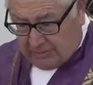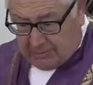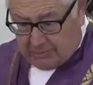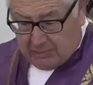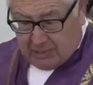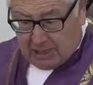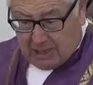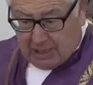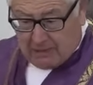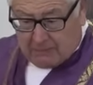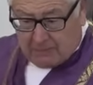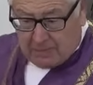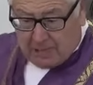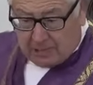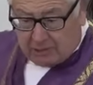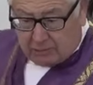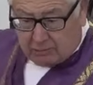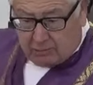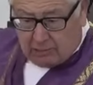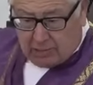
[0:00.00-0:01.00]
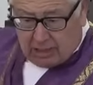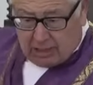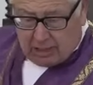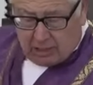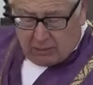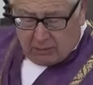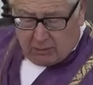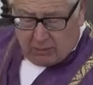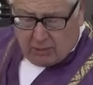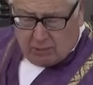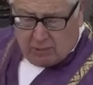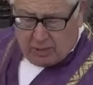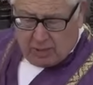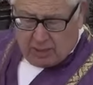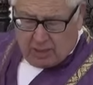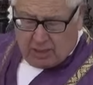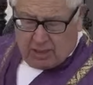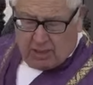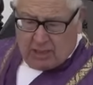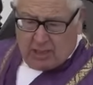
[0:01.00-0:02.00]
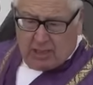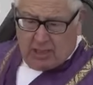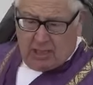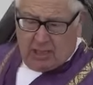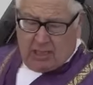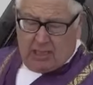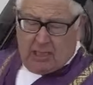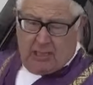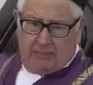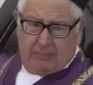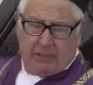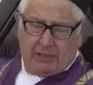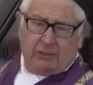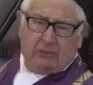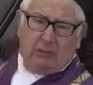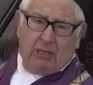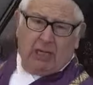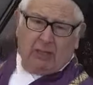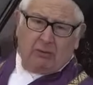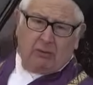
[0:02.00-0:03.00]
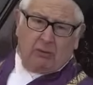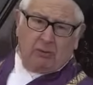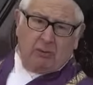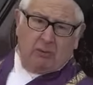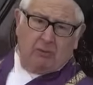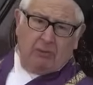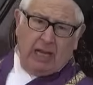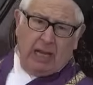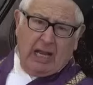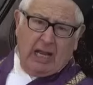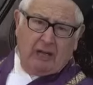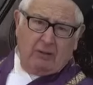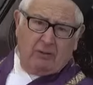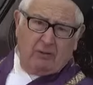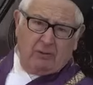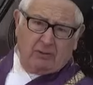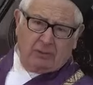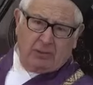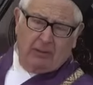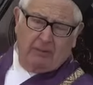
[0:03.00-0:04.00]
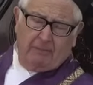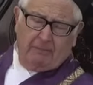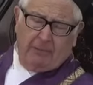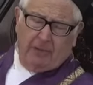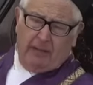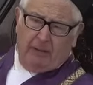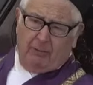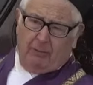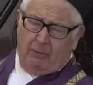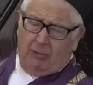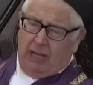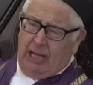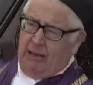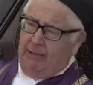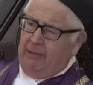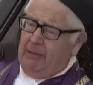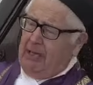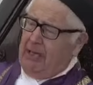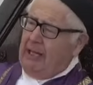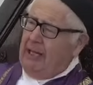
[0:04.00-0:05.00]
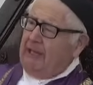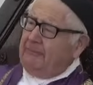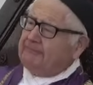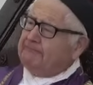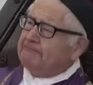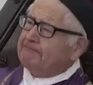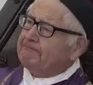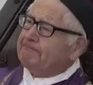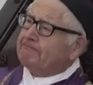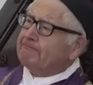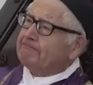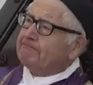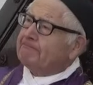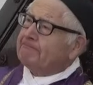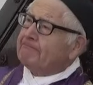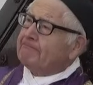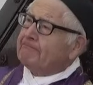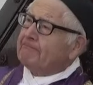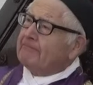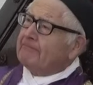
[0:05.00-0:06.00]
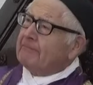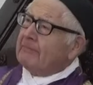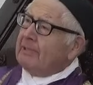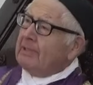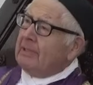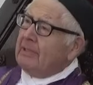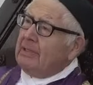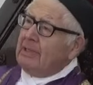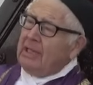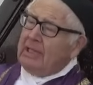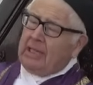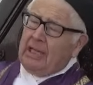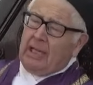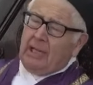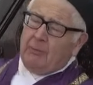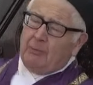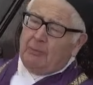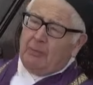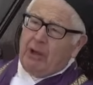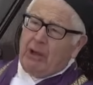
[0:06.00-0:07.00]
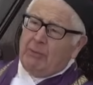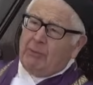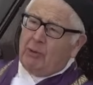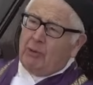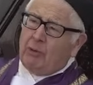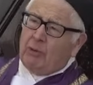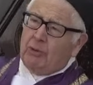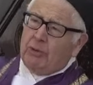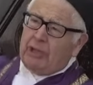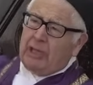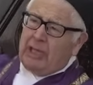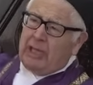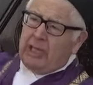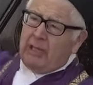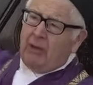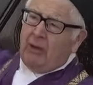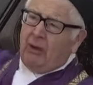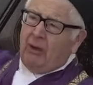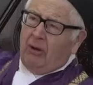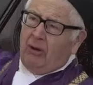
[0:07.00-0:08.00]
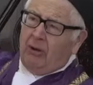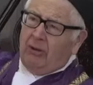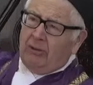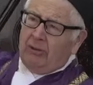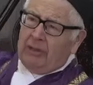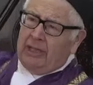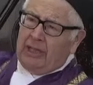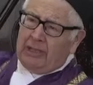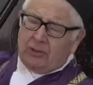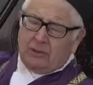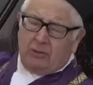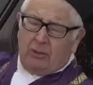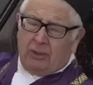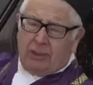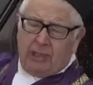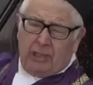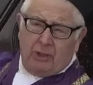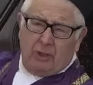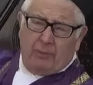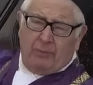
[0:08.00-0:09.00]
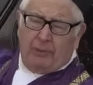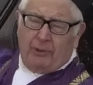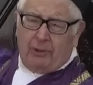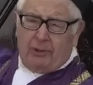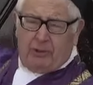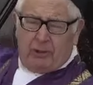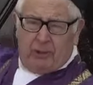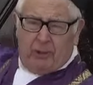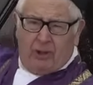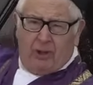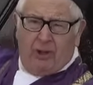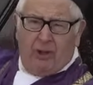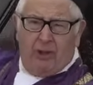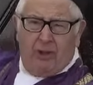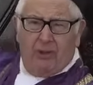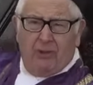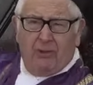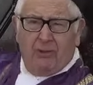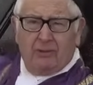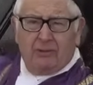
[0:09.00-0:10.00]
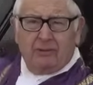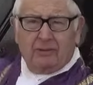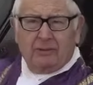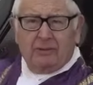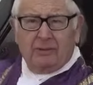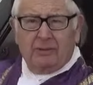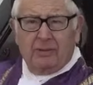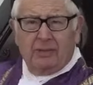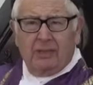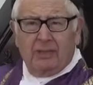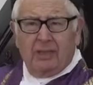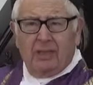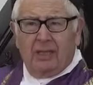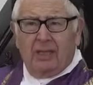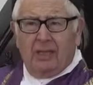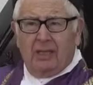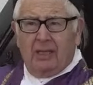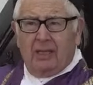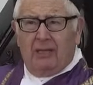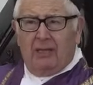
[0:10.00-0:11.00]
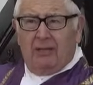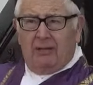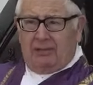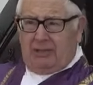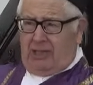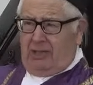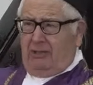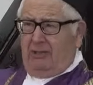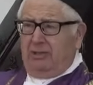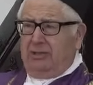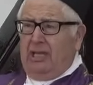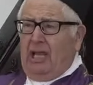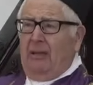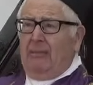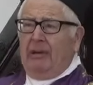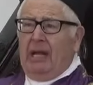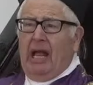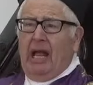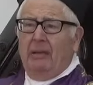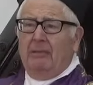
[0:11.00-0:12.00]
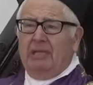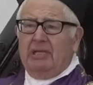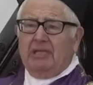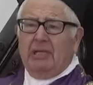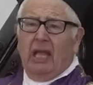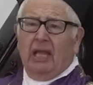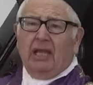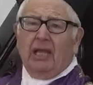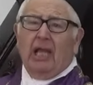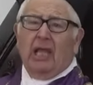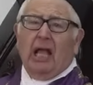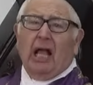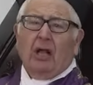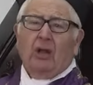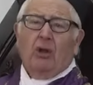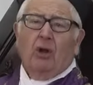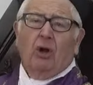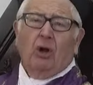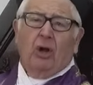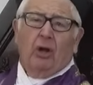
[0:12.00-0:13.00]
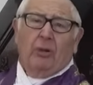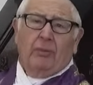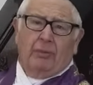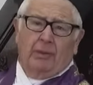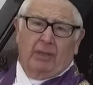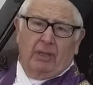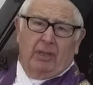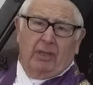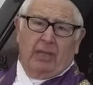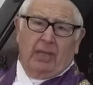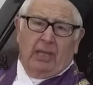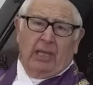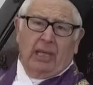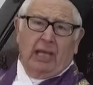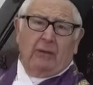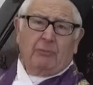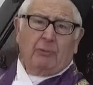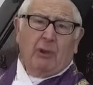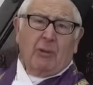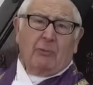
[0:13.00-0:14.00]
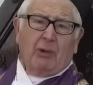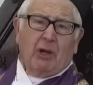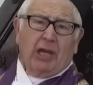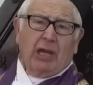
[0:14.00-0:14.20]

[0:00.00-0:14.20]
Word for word: primera epístola de hoy, en la epístola a los romanos, San Pablo habla de que el pueblo judío escogido por Dios los hijos de Abraham, Isaac y Jacob, eh, el pueblo